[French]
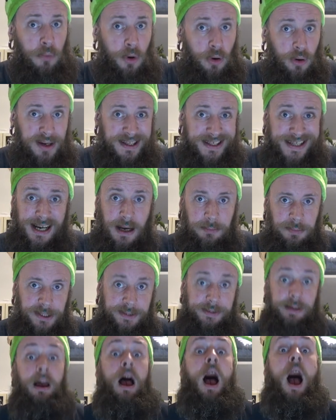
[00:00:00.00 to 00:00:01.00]
me raser la
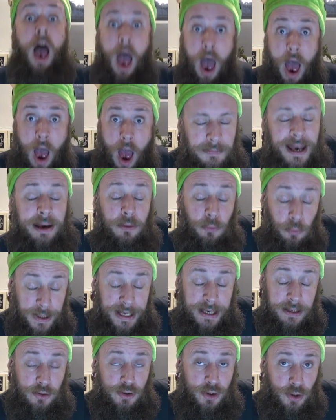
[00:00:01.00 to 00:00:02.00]
bite. Mais
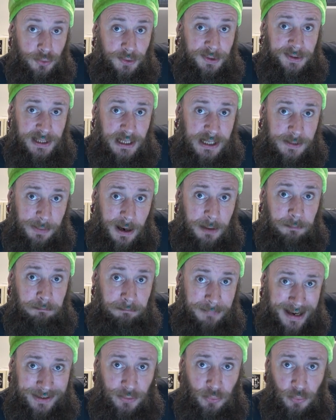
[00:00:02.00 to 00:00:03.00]
oui, je n'utilise pas
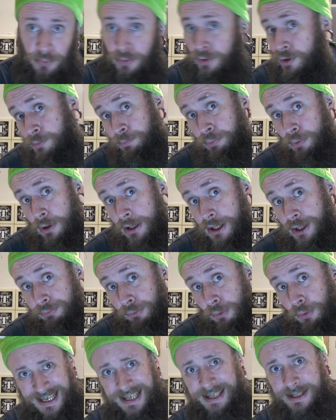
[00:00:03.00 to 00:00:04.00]
ma tondeuse pour les
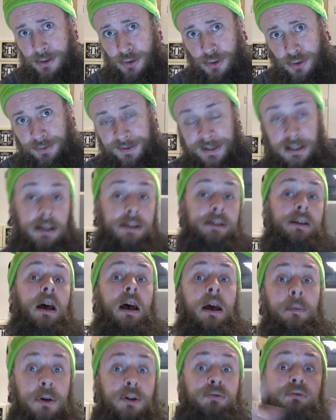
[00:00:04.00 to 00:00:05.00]
cheveux. Qu'est-ce que j'utilise
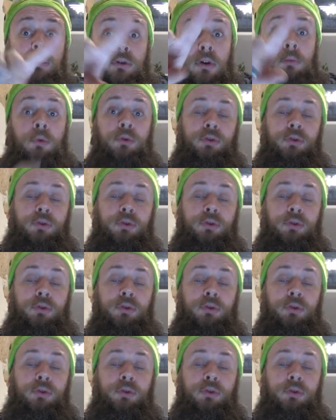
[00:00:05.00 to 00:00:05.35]
Eh ben je vais te le